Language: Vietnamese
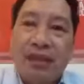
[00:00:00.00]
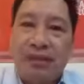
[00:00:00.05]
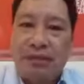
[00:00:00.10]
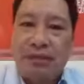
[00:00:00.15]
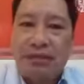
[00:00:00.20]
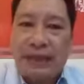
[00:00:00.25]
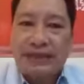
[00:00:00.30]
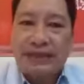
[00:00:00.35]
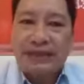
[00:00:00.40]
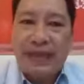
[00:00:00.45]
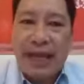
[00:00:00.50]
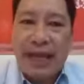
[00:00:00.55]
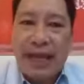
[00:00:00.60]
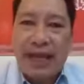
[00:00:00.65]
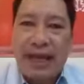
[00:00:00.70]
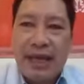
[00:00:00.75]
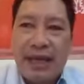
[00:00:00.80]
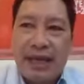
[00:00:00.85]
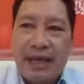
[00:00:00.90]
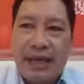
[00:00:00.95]
chúng ta
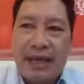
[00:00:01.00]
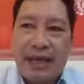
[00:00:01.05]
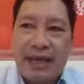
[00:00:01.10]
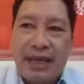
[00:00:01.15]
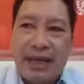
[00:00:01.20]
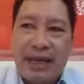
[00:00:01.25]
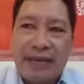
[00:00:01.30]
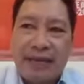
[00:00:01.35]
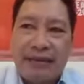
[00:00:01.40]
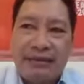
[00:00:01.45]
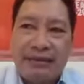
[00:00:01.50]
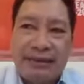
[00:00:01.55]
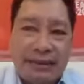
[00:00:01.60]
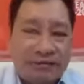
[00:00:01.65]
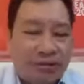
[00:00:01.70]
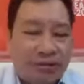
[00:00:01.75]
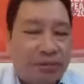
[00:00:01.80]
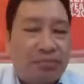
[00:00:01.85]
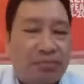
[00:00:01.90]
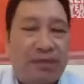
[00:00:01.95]
sẽ à,
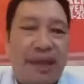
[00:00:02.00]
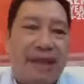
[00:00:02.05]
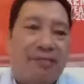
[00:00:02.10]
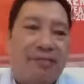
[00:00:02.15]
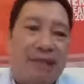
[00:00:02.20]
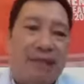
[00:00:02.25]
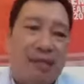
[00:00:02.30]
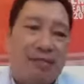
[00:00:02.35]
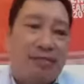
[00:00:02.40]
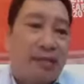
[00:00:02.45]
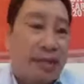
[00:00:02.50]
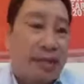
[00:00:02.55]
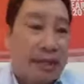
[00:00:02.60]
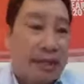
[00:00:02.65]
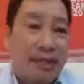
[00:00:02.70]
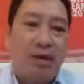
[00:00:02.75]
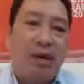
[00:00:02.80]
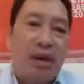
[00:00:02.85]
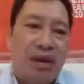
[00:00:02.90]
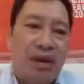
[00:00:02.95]
chăm sóc da mình một
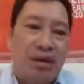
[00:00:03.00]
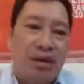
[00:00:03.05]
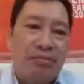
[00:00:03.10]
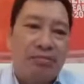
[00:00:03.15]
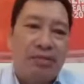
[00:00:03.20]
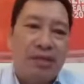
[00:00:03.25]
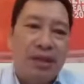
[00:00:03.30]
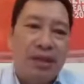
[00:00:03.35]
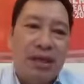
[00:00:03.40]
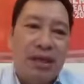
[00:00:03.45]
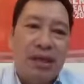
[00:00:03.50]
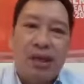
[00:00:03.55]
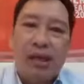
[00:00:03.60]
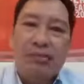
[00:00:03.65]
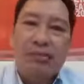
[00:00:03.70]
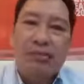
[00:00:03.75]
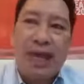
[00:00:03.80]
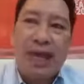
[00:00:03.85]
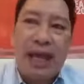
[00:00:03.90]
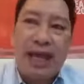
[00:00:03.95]
cách khoa học,
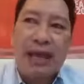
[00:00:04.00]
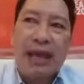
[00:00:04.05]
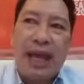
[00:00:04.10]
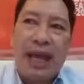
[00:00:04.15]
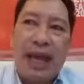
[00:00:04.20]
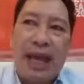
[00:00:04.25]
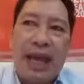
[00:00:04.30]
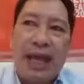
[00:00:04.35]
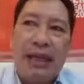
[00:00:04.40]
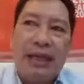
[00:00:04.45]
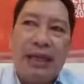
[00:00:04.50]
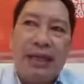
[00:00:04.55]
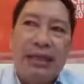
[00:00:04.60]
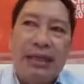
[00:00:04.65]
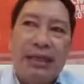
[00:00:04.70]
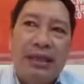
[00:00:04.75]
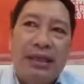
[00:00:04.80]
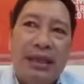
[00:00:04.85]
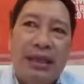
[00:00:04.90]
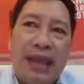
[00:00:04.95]
không thể là
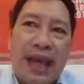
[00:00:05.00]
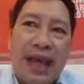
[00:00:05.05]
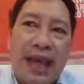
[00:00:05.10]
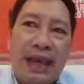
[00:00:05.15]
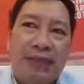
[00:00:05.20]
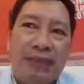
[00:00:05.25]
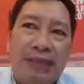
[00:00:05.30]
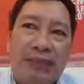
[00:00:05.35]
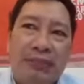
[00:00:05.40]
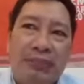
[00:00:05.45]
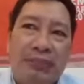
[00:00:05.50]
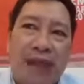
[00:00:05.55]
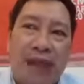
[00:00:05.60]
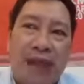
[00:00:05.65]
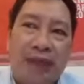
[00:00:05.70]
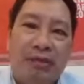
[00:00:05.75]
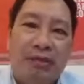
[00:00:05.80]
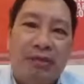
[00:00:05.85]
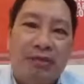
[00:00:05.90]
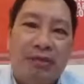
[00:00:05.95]
là chúng
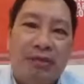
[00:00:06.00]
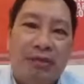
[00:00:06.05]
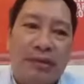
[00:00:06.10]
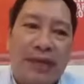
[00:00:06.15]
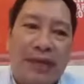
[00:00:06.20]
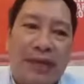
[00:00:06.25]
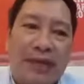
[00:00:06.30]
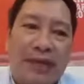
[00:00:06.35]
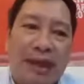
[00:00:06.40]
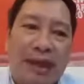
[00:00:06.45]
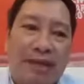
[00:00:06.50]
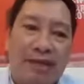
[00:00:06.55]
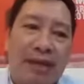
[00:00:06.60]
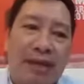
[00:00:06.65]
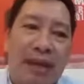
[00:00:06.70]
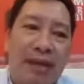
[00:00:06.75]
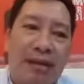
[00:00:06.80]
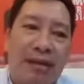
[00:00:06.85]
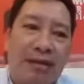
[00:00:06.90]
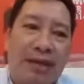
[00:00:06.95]
ta dùng một cách nào
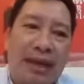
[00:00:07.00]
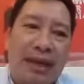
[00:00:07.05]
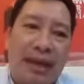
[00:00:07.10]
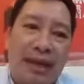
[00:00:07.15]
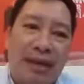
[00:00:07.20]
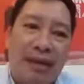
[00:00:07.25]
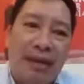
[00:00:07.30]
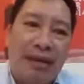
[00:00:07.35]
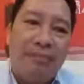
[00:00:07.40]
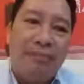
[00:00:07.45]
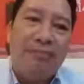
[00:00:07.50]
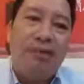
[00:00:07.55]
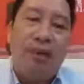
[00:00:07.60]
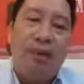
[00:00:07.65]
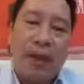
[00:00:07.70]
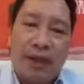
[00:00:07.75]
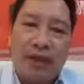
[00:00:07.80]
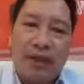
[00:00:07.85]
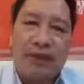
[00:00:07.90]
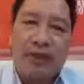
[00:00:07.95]
đó nghe lớn
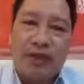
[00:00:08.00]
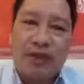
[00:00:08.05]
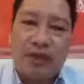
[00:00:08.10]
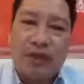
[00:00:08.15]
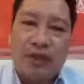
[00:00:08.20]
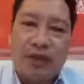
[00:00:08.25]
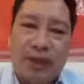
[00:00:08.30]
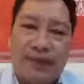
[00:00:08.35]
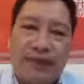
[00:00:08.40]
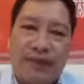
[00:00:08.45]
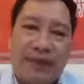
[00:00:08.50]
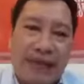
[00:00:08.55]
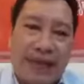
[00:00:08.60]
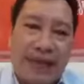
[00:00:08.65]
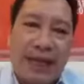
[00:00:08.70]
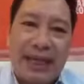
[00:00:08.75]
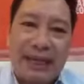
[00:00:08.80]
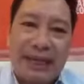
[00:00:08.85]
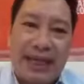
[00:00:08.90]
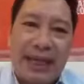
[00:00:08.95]
hoặc là tùy tiện về
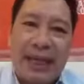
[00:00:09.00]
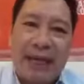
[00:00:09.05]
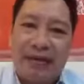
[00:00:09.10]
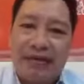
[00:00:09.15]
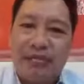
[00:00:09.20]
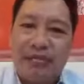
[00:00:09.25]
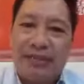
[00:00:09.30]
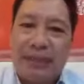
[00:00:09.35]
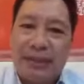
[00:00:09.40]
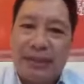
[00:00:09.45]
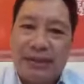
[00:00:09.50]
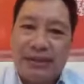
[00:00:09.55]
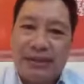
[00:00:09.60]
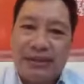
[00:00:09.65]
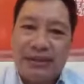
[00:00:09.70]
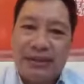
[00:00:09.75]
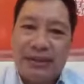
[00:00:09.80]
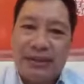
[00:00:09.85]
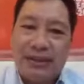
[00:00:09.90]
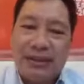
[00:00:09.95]
cái làn da của chúng ta được.
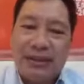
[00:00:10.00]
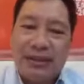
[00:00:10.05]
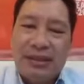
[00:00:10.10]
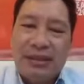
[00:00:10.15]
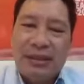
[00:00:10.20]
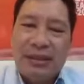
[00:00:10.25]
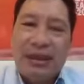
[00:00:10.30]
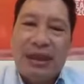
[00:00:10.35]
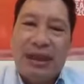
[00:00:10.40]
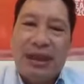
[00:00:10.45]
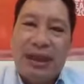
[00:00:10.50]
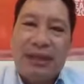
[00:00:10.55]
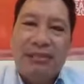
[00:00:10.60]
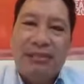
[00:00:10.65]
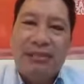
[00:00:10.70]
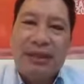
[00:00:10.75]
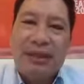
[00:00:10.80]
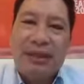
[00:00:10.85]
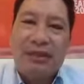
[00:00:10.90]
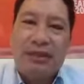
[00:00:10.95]
Do đó
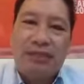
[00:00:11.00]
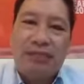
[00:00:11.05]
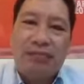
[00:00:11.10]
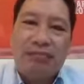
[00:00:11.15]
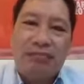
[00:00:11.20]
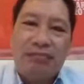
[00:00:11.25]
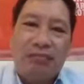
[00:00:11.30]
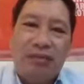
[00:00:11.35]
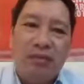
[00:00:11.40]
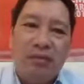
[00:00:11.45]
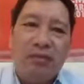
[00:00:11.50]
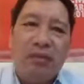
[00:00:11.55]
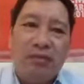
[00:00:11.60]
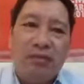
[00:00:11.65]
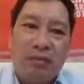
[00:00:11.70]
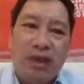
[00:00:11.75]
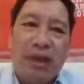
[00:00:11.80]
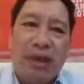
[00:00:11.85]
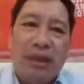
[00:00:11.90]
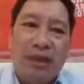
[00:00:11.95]
mình cũng muốn
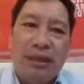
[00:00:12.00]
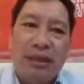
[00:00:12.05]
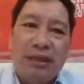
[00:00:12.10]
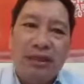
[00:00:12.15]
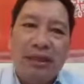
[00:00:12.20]
một lần